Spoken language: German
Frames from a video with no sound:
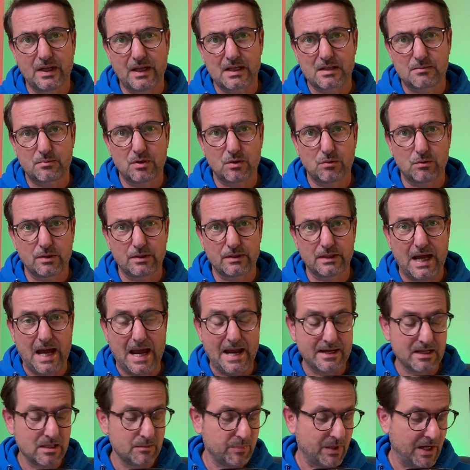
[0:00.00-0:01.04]
Explorern
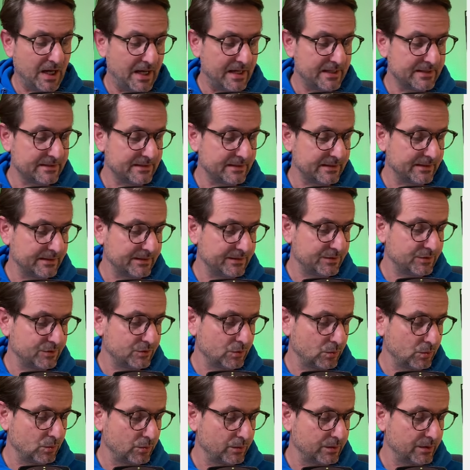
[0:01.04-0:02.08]
eingepreist
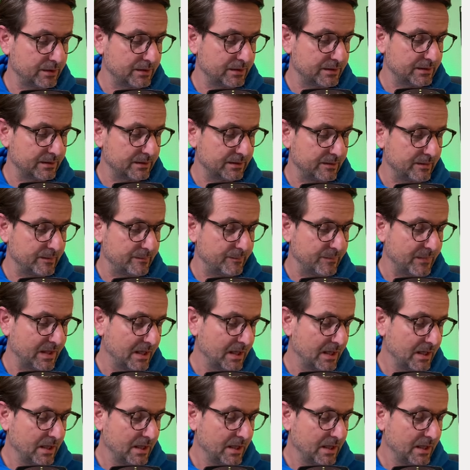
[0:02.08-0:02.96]
ist und ähm,